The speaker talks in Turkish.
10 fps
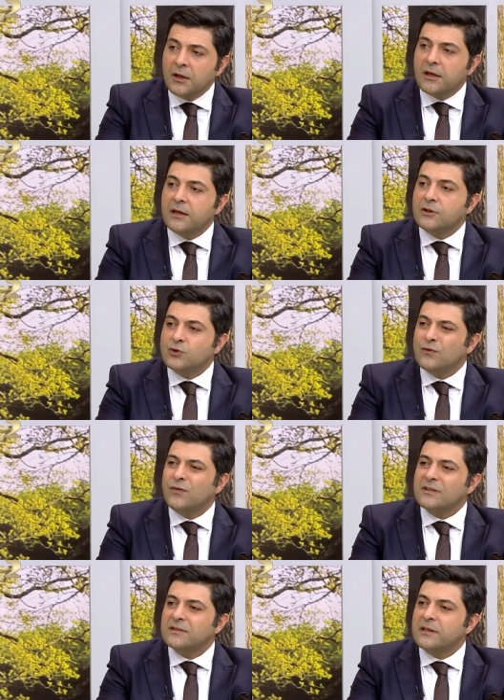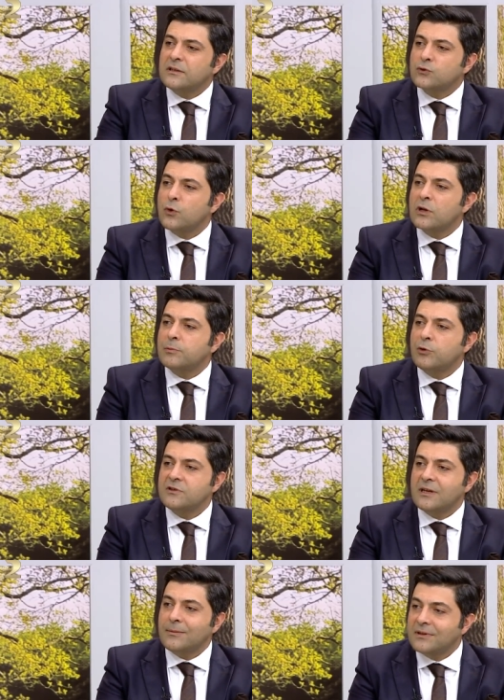E, çok fazla soğuk
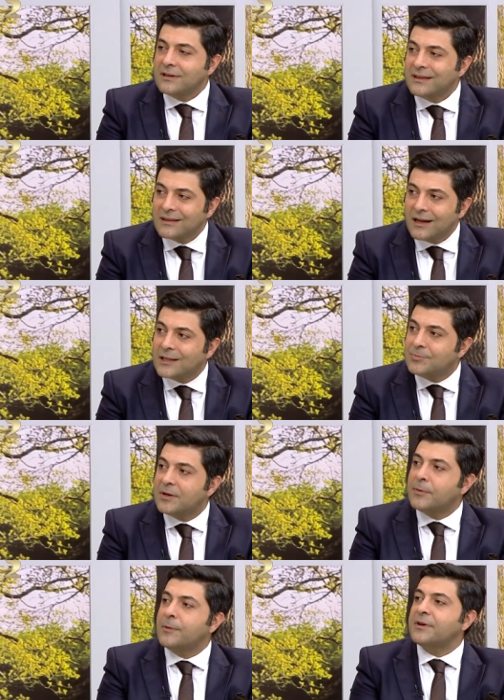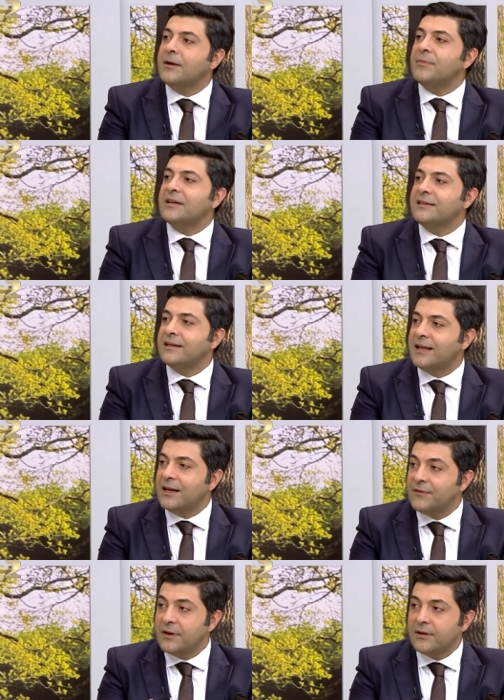lipoliz yaptığını iddia edip yapamayan
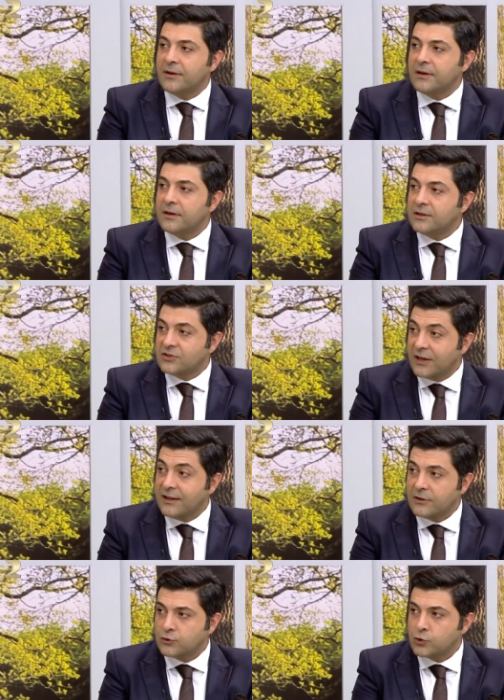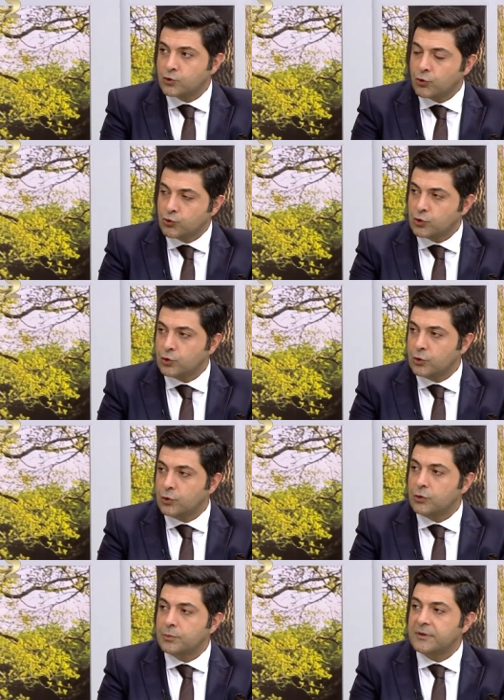makineler ve e, şeyler söz konusu.
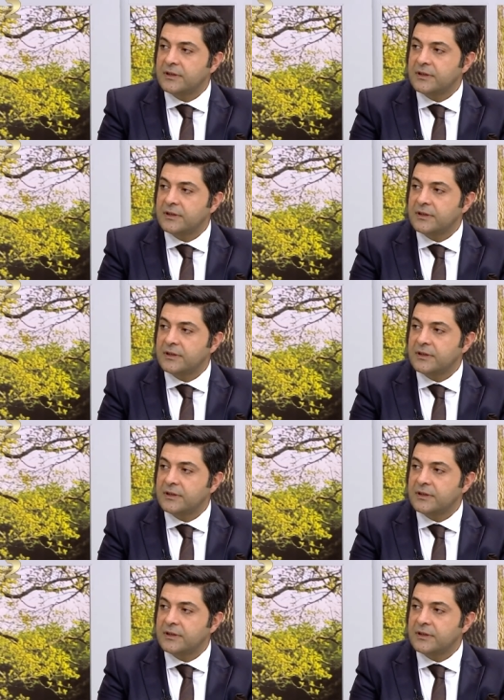E,